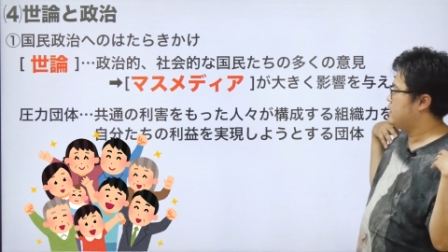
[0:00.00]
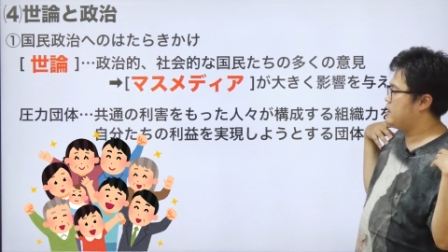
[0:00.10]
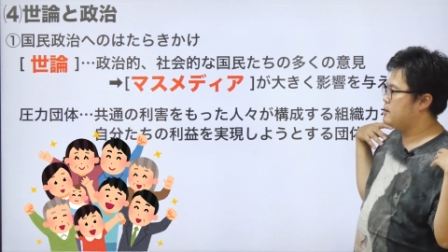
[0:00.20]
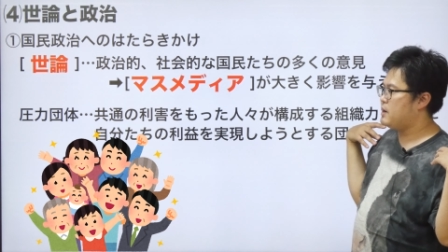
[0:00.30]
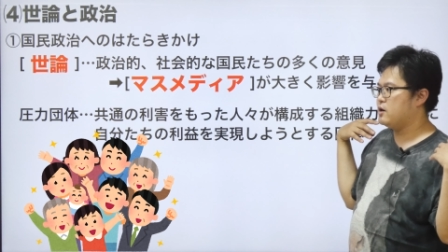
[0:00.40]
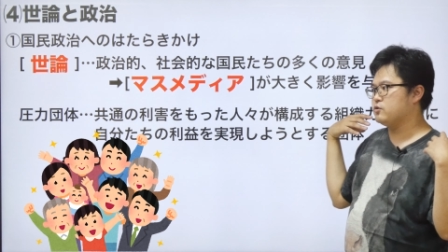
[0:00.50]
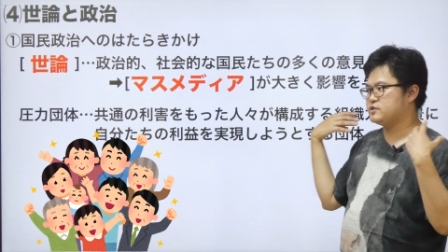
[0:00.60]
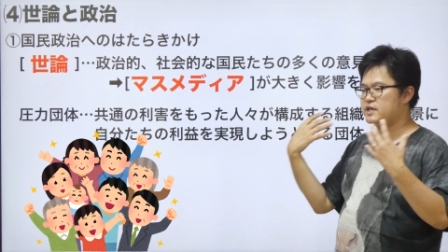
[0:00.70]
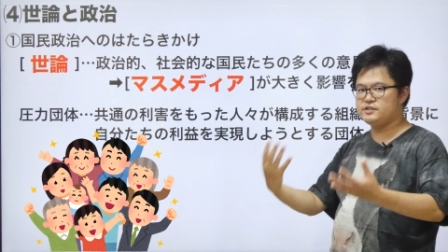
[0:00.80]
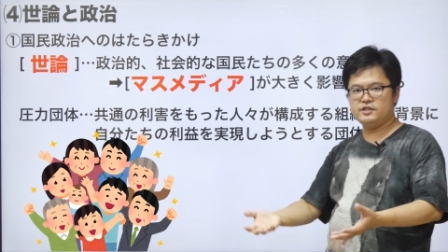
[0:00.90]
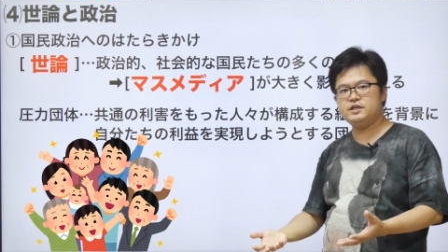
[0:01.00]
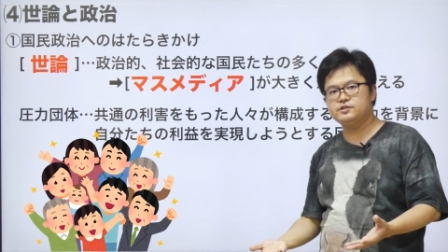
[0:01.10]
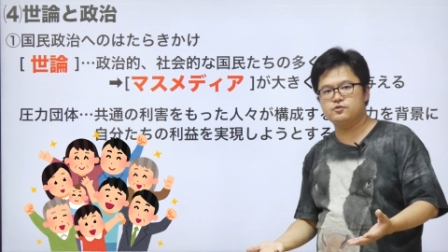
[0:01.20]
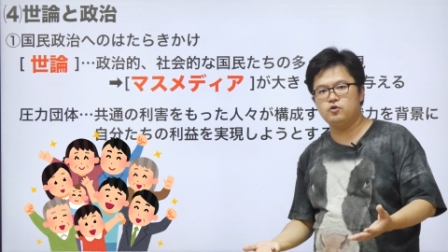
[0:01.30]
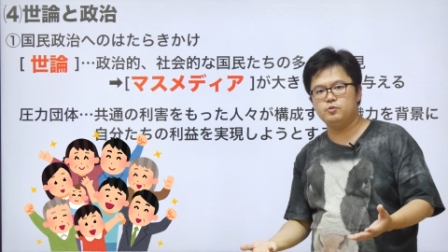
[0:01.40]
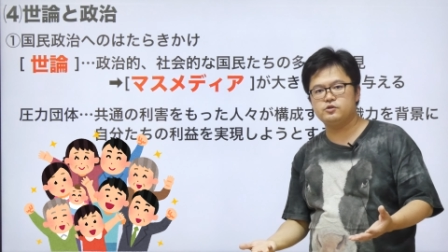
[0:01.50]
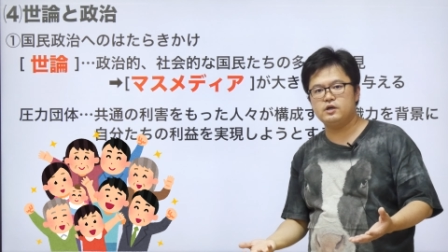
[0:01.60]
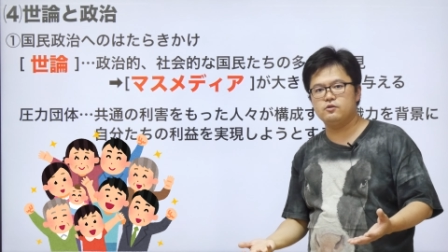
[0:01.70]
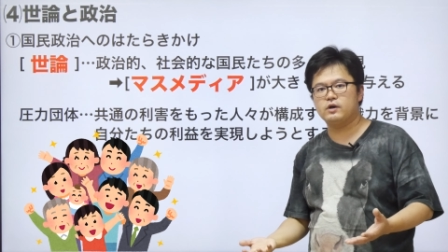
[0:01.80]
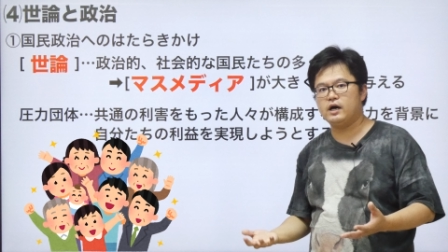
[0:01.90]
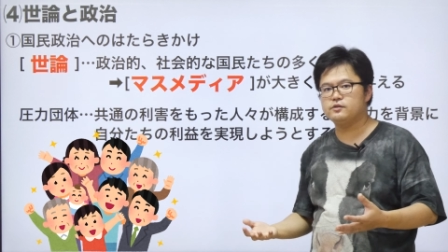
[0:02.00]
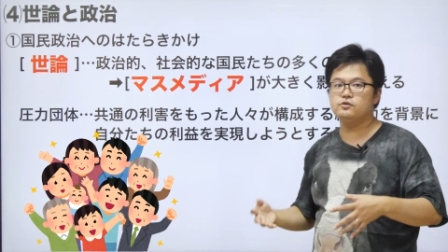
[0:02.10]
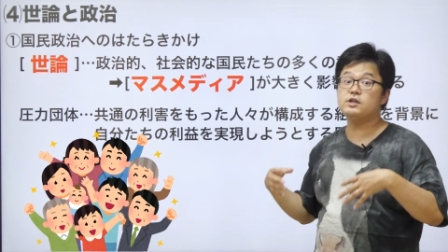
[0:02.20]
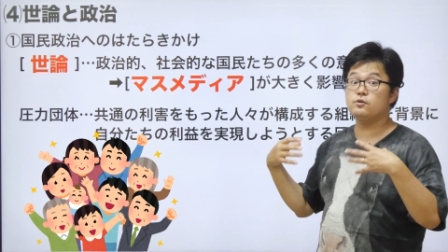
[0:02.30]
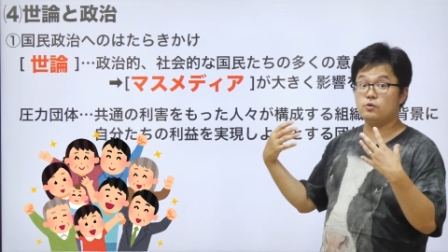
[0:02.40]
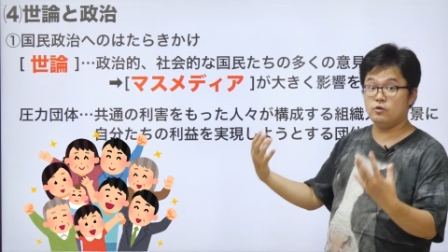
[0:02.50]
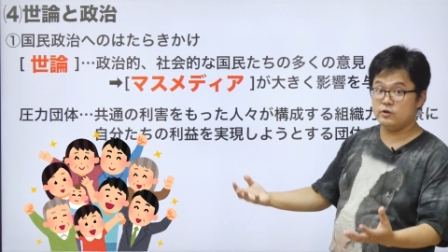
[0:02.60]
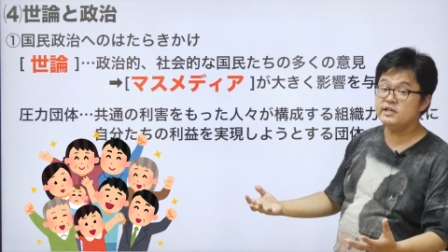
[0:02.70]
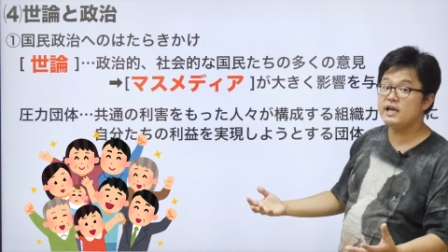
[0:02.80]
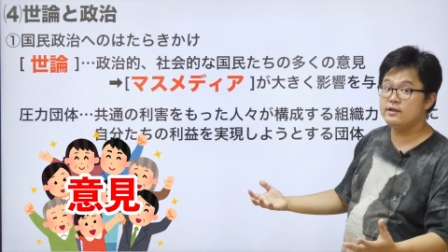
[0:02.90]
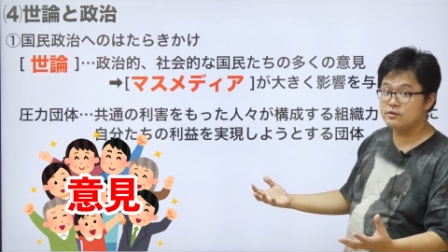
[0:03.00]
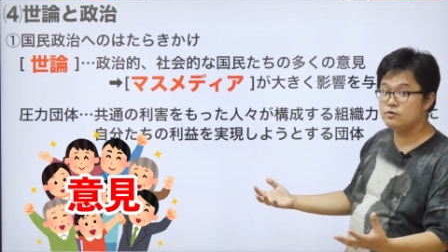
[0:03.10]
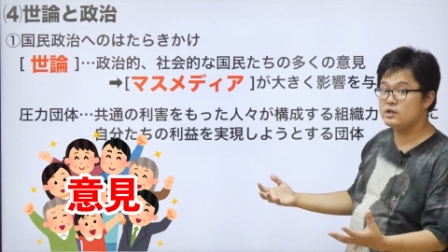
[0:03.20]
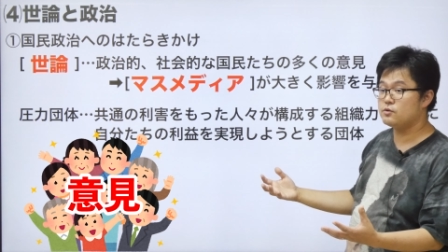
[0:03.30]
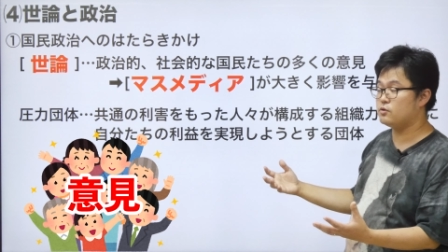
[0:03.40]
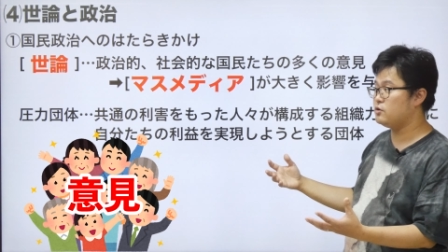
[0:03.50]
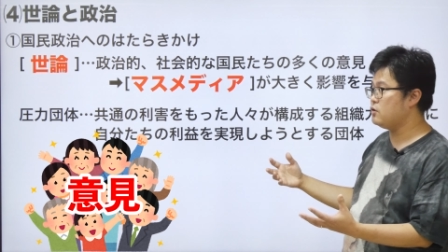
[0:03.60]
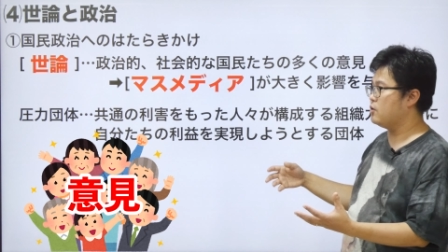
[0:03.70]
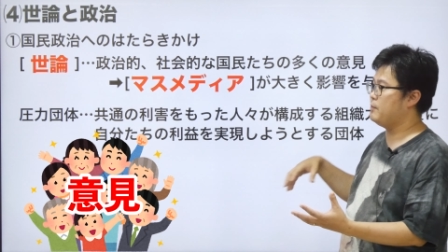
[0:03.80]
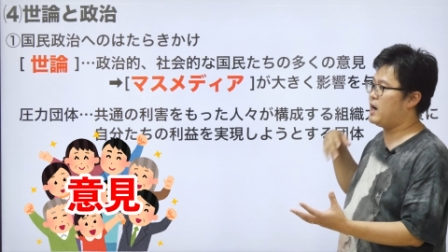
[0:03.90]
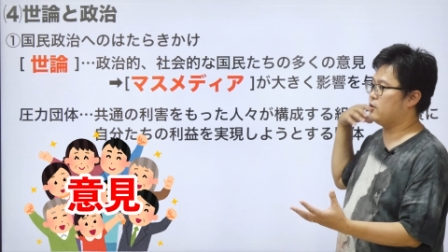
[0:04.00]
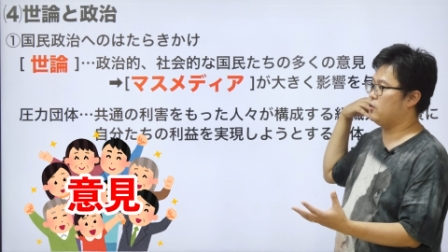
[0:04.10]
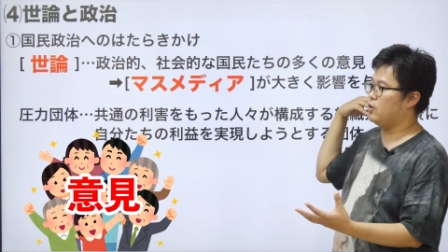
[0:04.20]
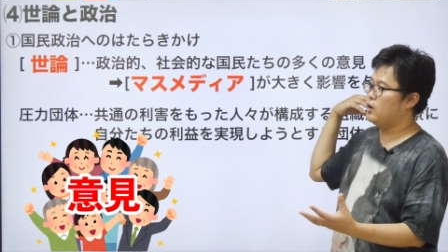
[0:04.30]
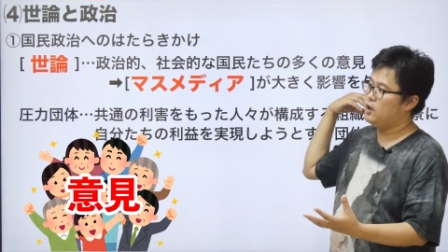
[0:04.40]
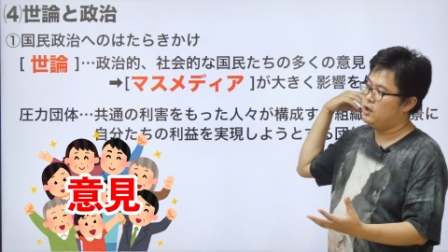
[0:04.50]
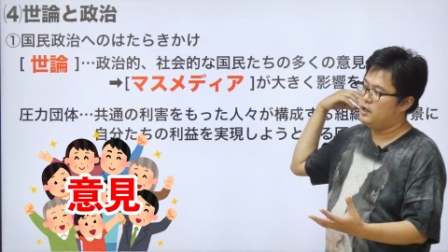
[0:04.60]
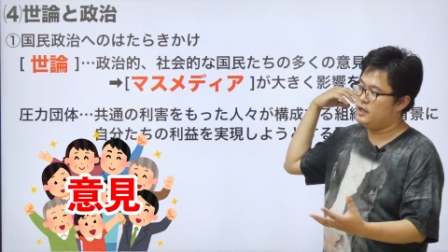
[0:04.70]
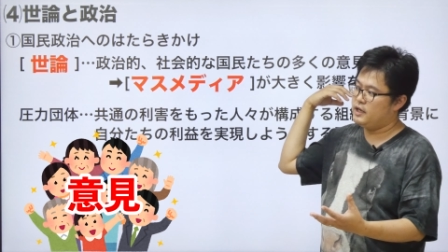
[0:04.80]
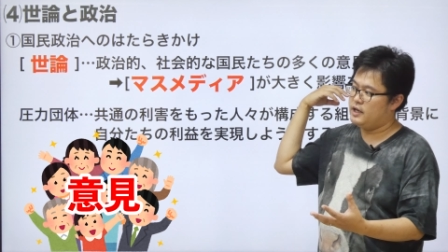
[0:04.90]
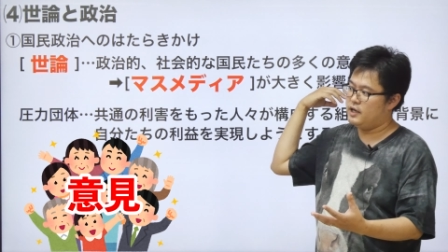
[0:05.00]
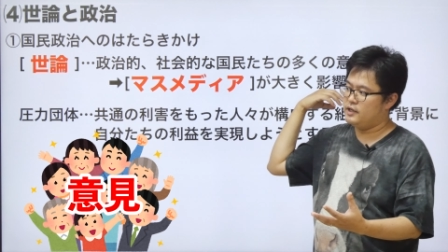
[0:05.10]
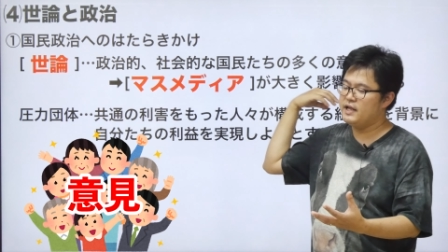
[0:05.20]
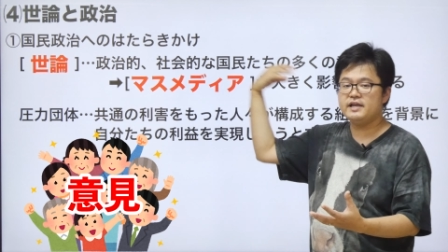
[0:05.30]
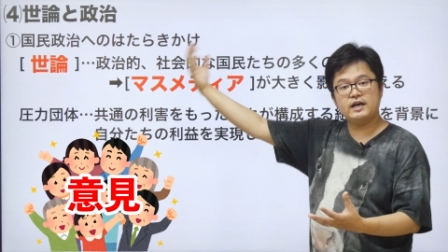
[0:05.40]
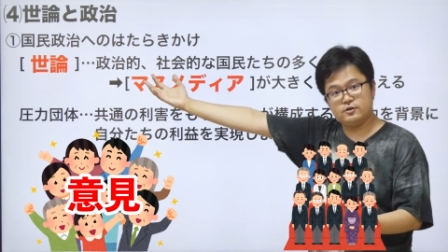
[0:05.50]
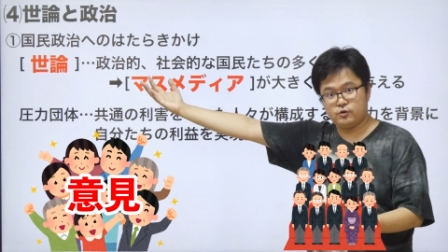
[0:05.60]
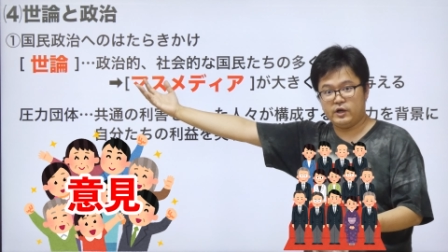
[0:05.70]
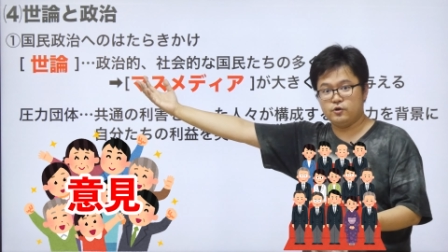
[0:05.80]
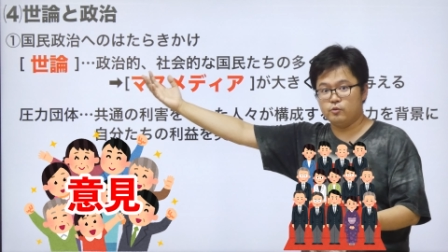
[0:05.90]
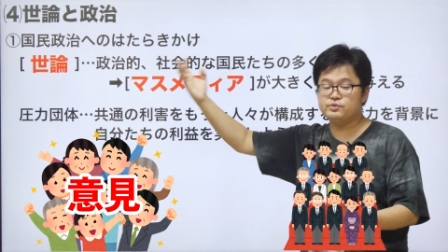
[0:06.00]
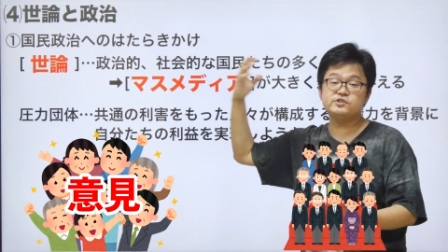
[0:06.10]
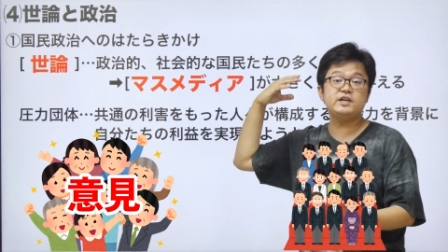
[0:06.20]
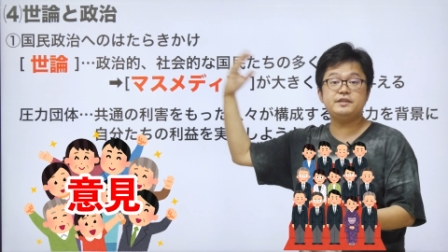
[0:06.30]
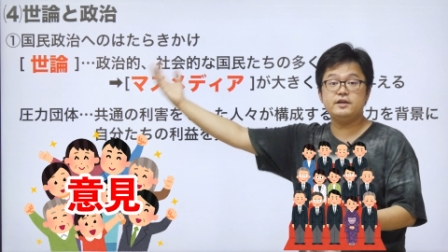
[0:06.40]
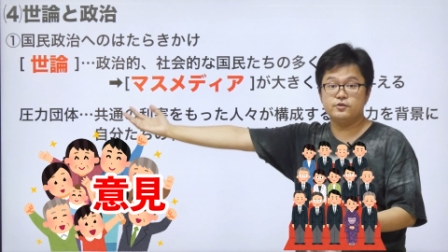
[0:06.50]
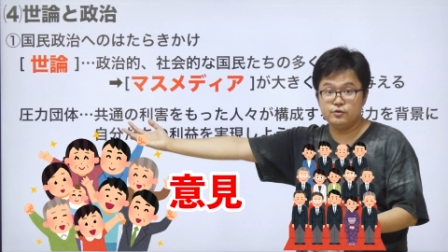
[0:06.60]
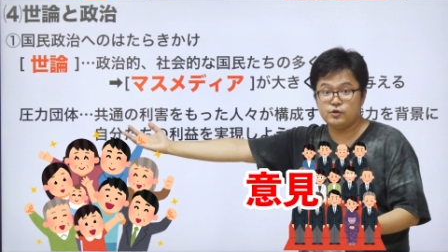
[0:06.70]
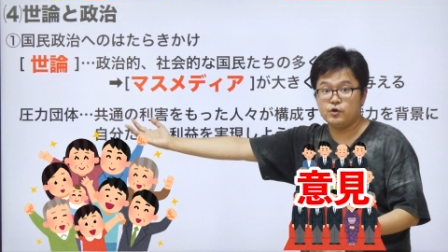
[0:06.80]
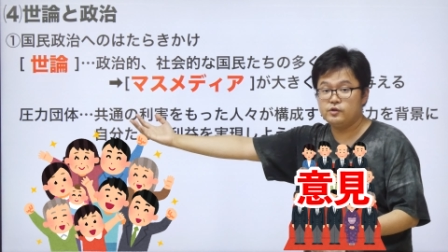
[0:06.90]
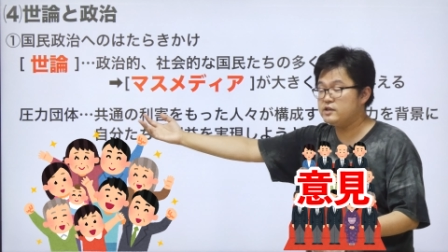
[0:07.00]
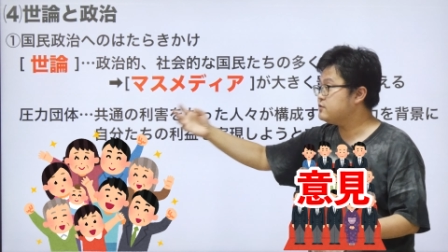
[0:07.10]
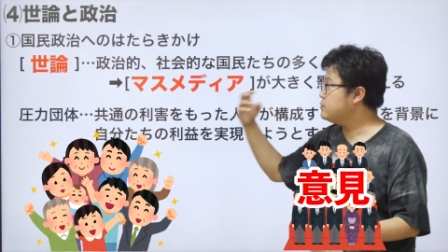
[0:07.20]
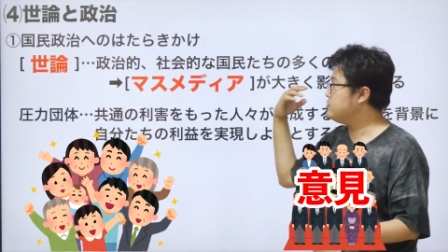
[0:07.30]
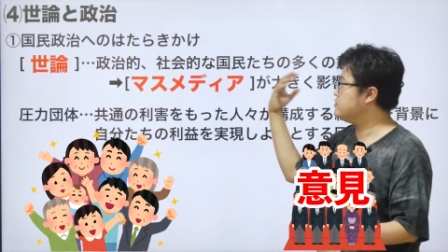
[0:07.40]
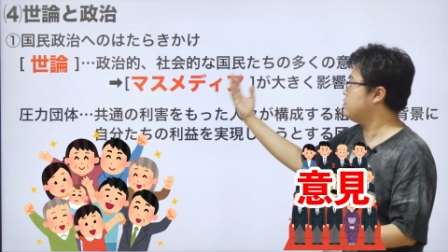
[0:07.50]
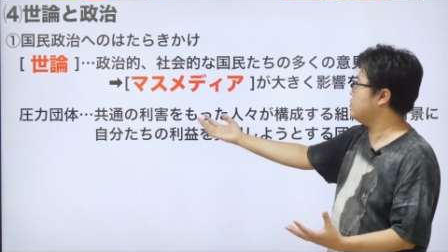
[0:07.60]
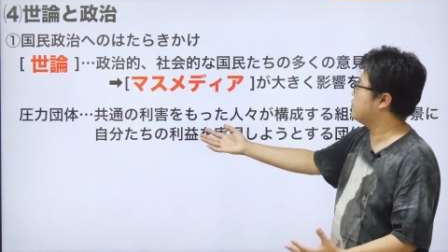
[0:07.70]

えー、まあこう政治に対してどう思ってるのかっていったところの意見っていったところを、まあこう、えー、内閣とかにこうぶつけていくっていう。だそういうのを